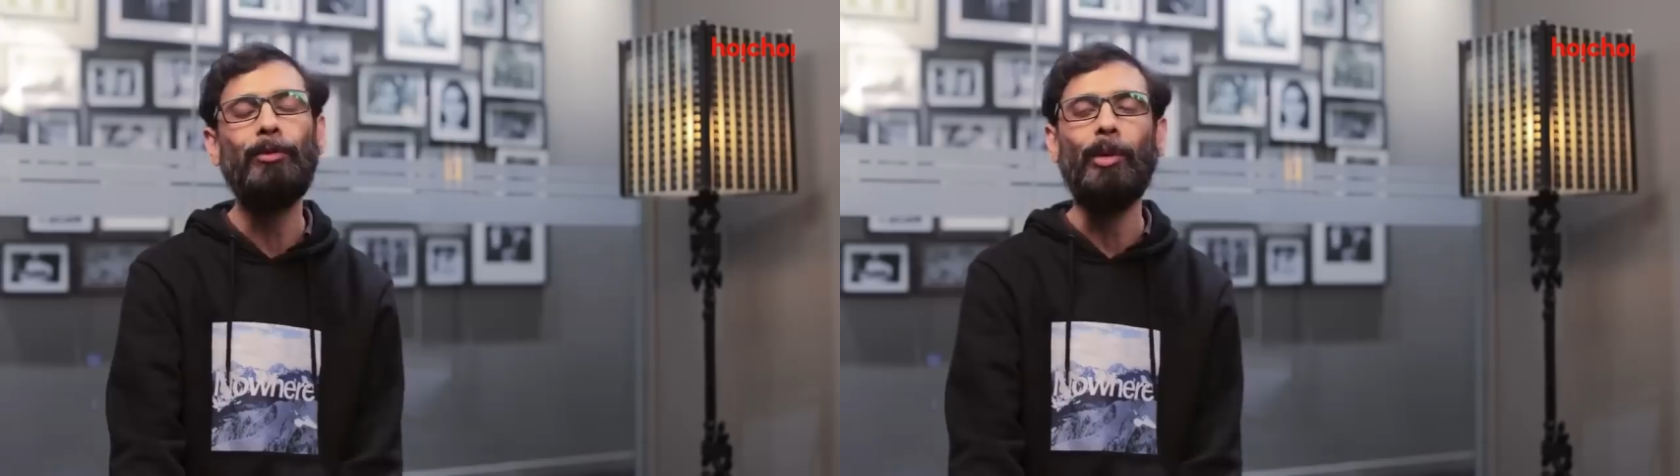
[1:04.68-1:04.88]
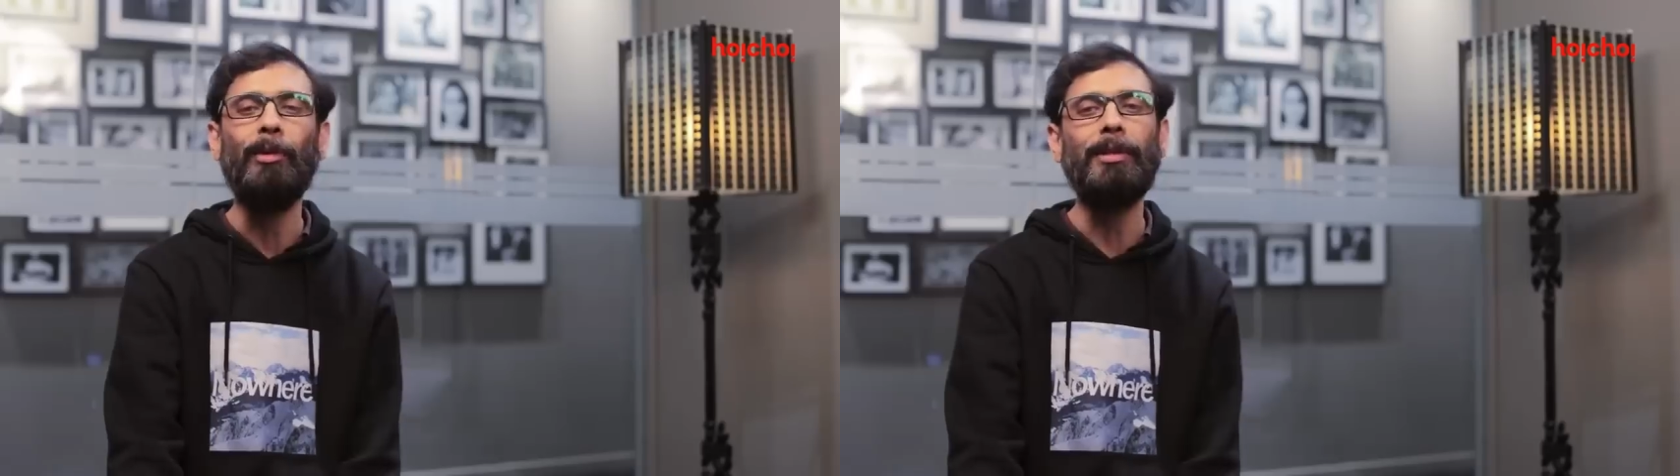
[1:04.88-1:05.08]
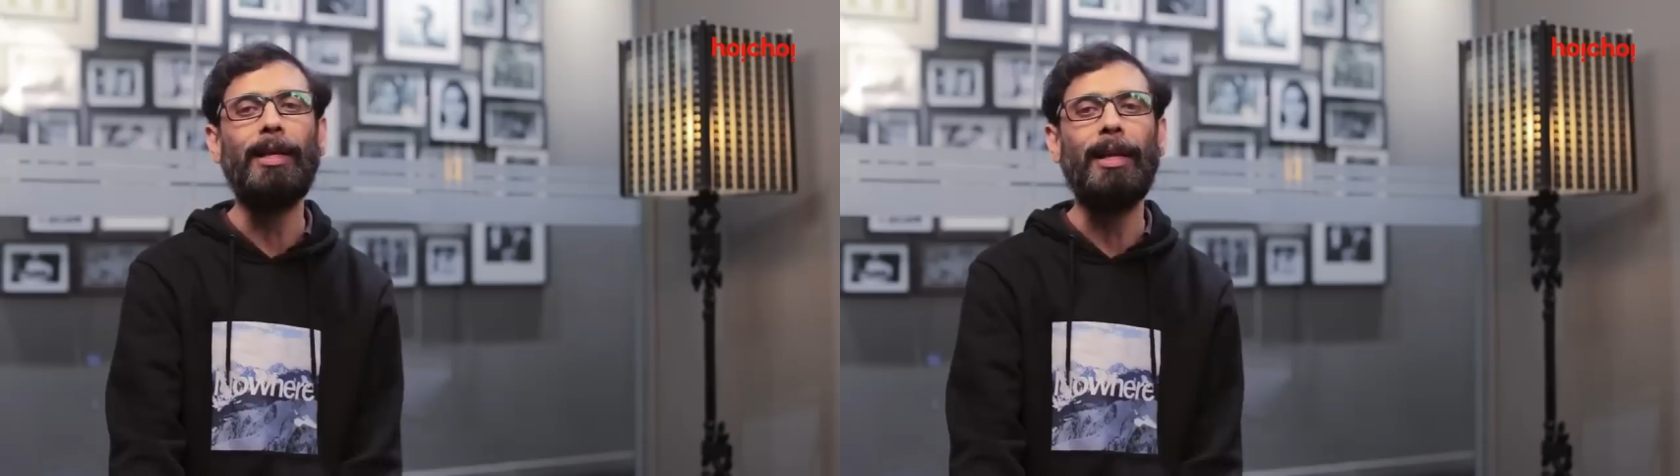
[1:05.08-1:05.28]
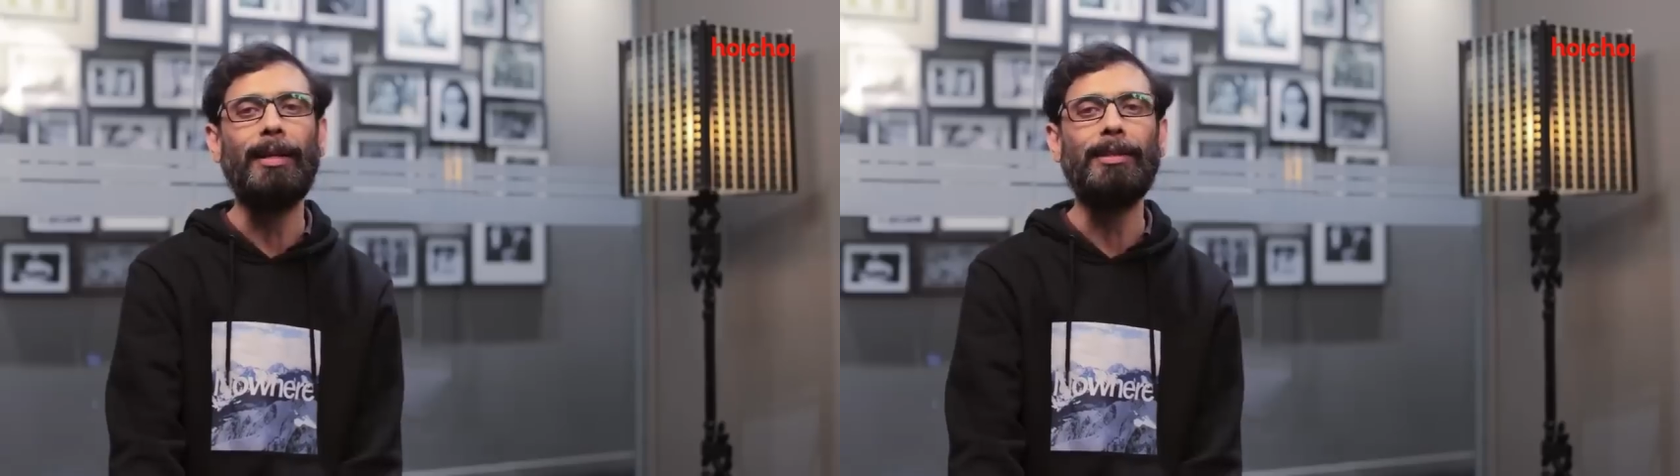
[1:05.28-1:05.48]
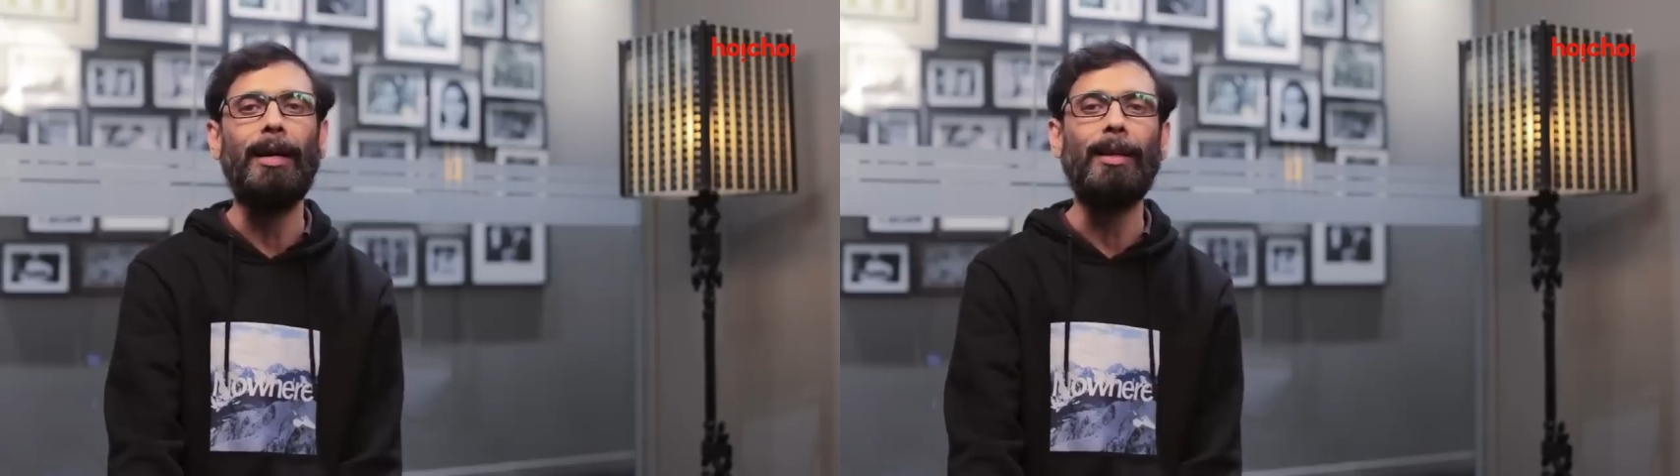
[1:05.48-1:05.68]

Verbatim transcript: খুব চমৎকার একটা